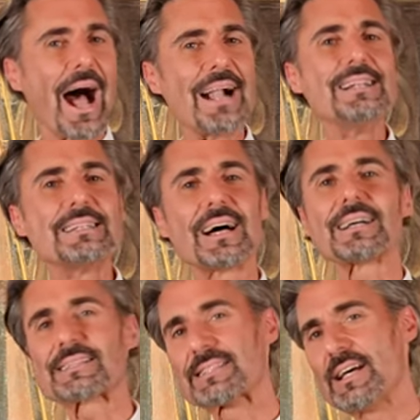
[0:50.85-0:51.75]
all
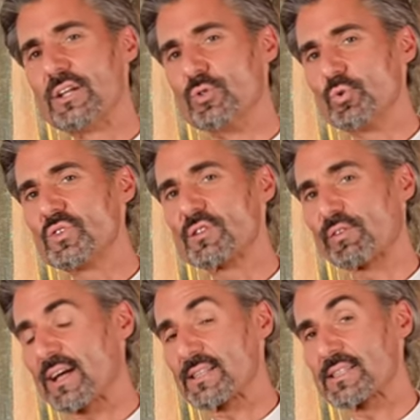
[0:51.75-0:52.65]
das nutzt
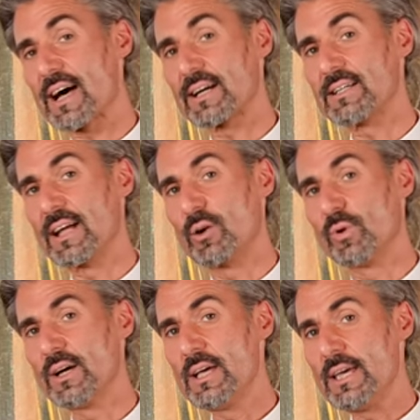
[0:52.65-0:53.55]
Franz
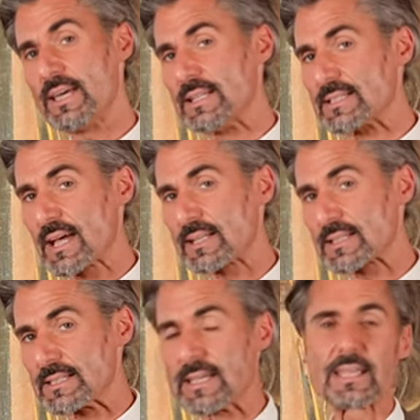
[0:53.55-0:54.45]
Hagenauer in seiner
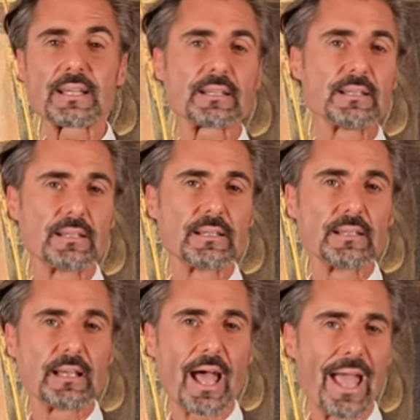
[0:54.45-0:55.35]
sehr
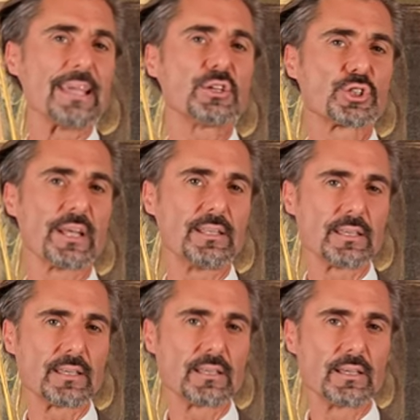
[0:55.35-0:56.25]

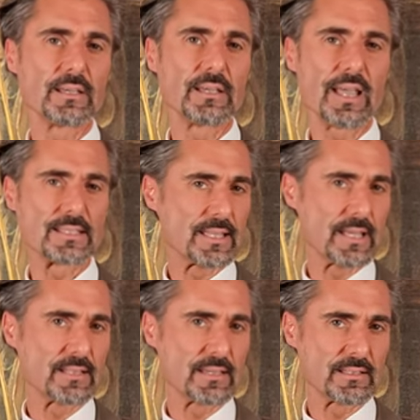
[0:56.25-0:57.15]
eigenständigen
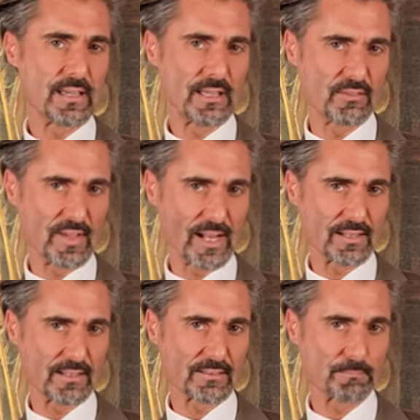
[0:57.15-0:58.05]
Ästhetik, die er
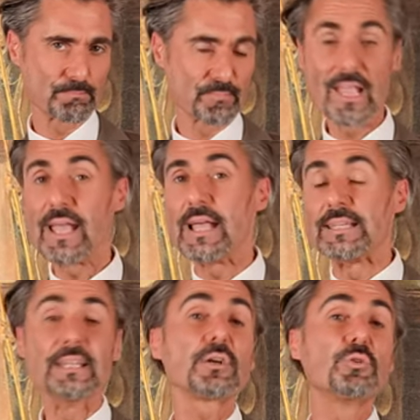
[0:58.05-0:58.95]
entwickelt hat.
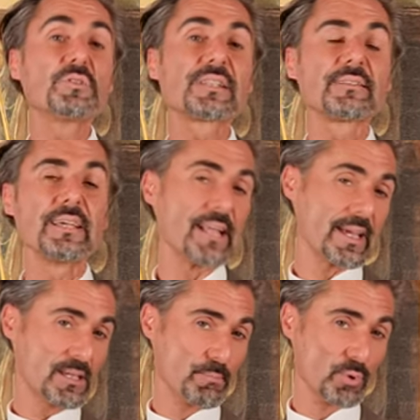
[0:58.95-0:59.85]
Jener Künstler, der
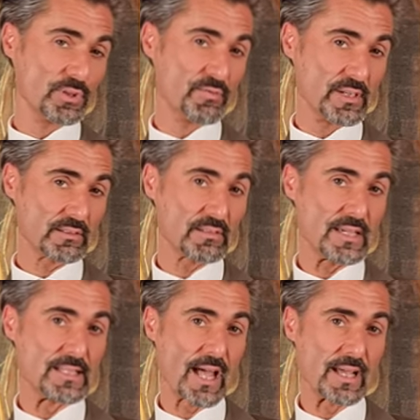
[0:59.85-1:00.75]
hineingeboren wird
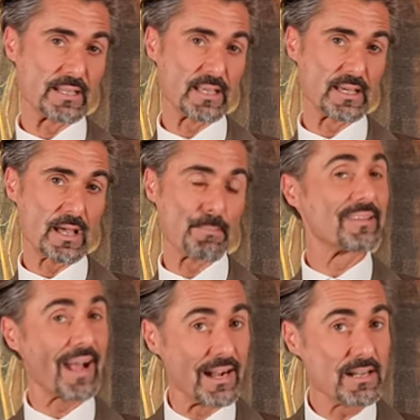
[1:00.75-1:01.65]
in eine
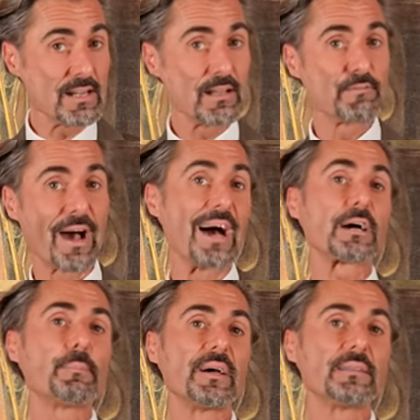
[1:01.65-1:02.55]

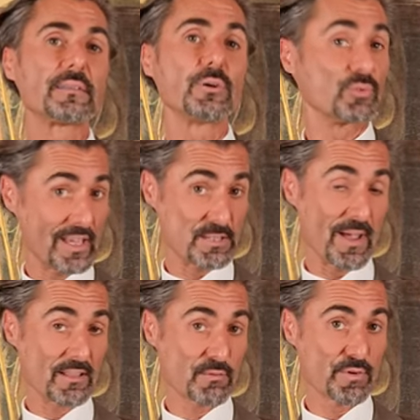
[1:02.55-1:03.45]
Metallverarbeiter- und
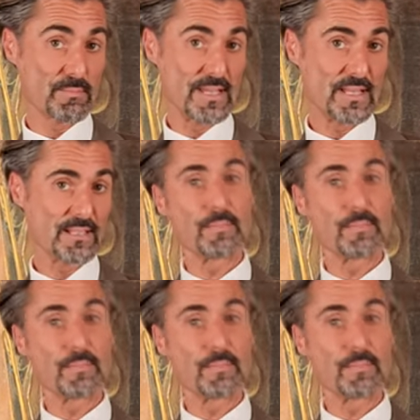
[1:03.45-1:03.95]
Expertenfamilie,